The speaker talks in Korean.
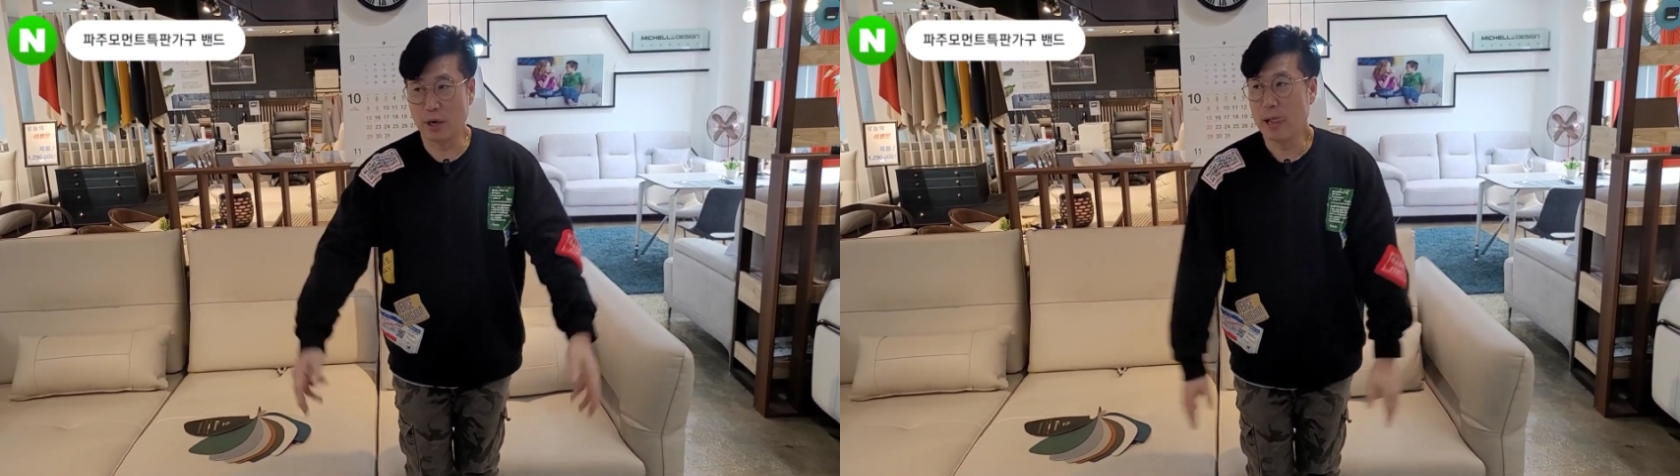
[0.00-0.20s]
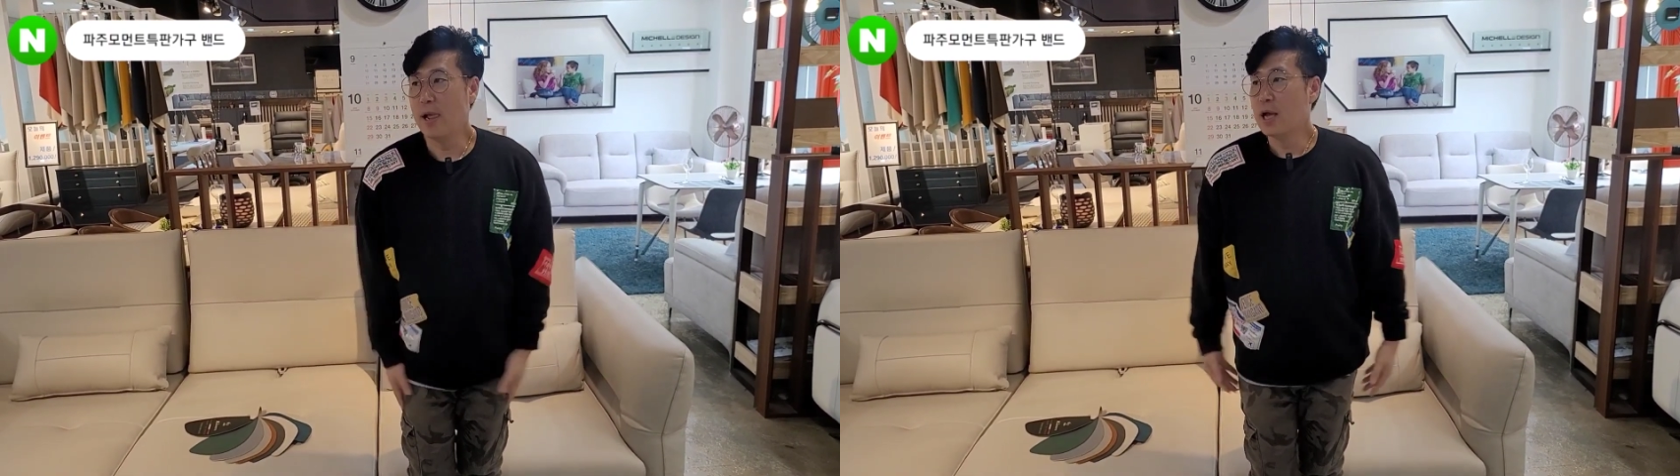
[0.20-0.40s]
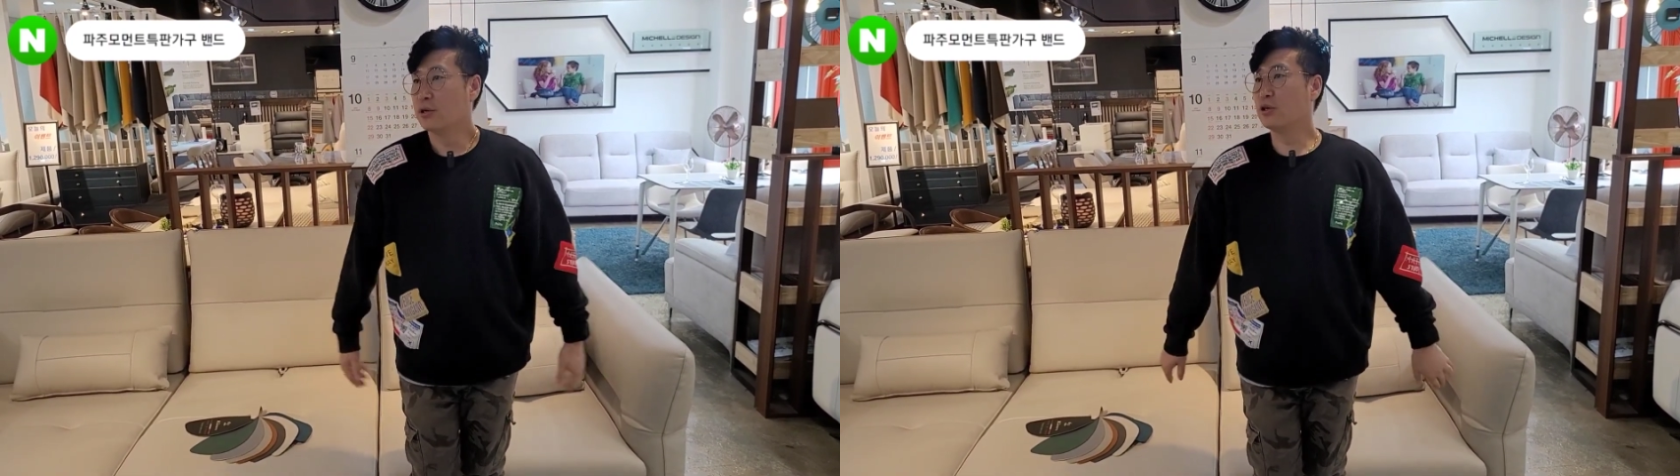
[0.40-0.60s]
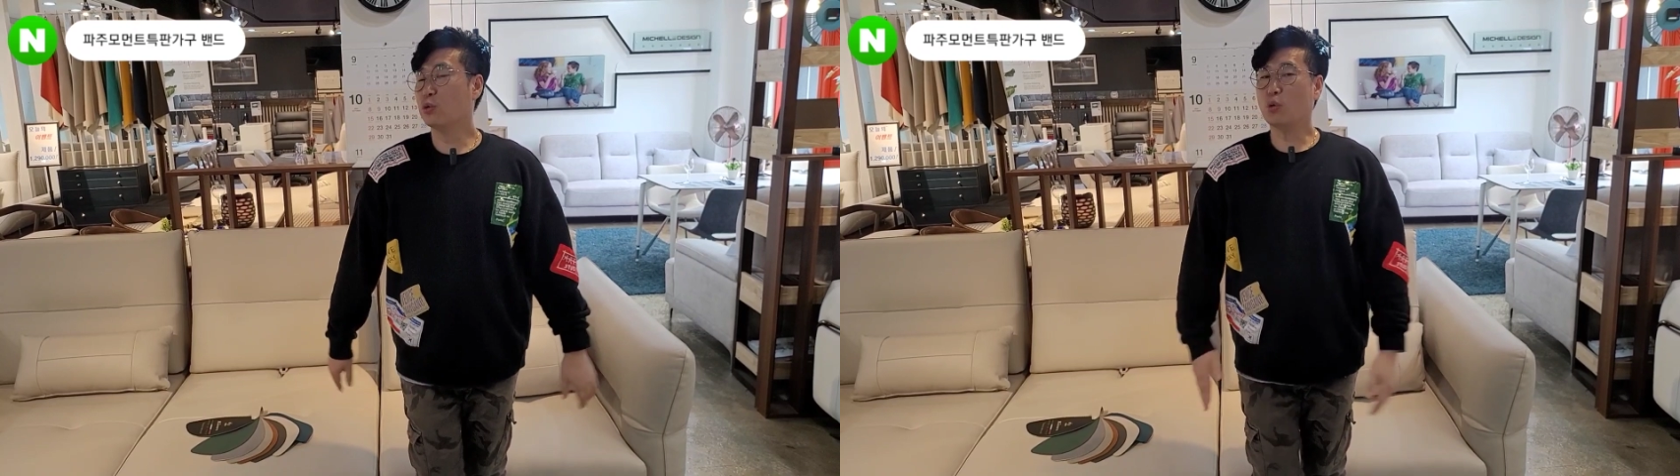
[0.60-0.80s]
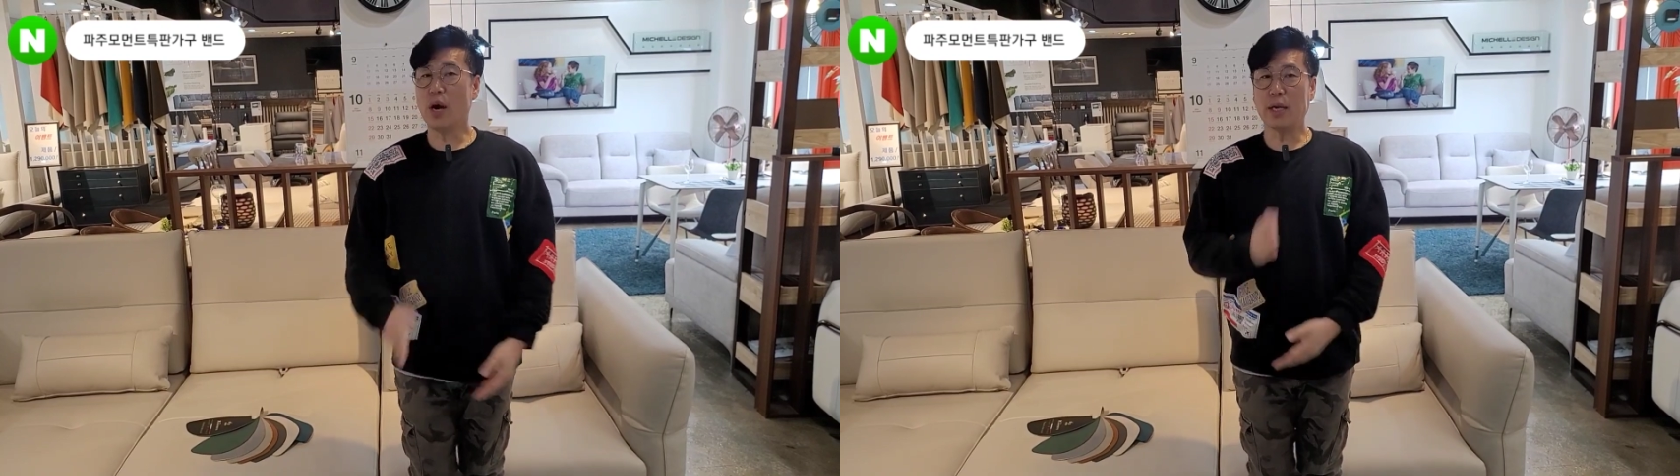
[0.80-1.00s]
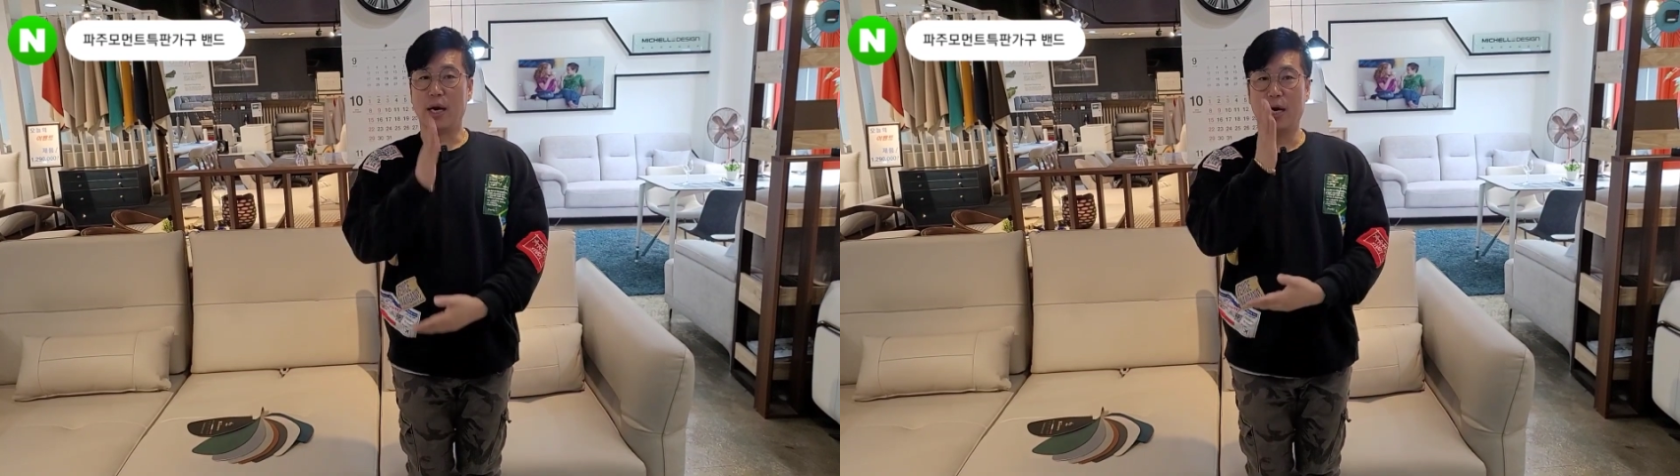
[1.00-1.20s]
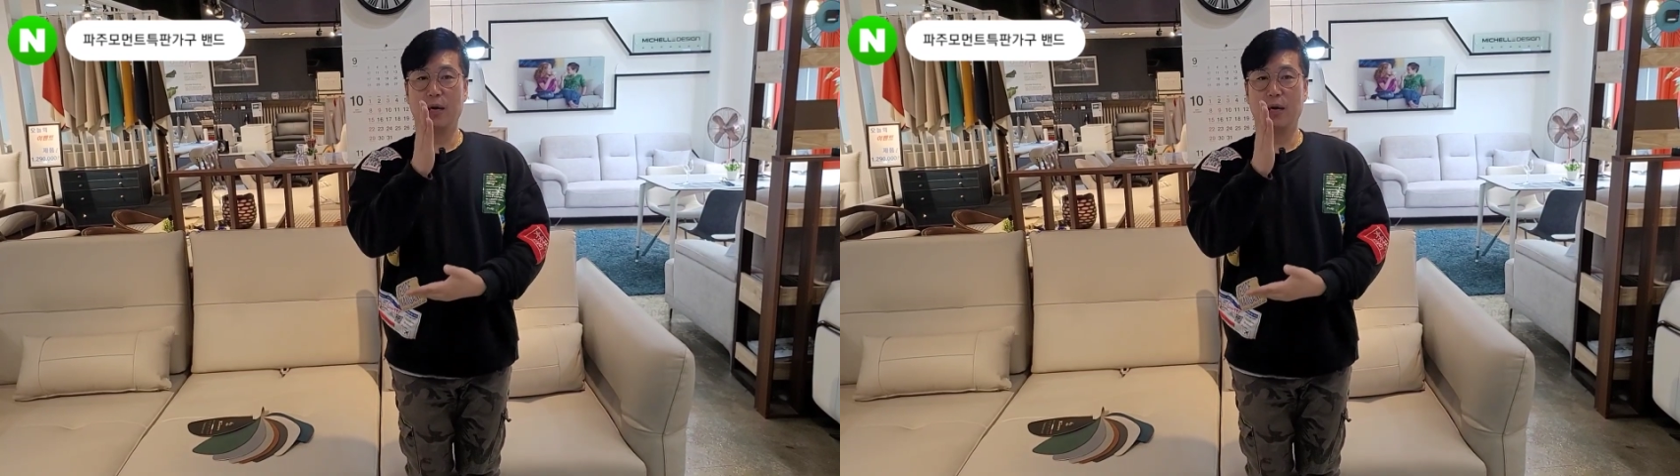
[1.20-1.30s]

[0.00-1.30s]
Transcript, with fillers: 그리고 또 하나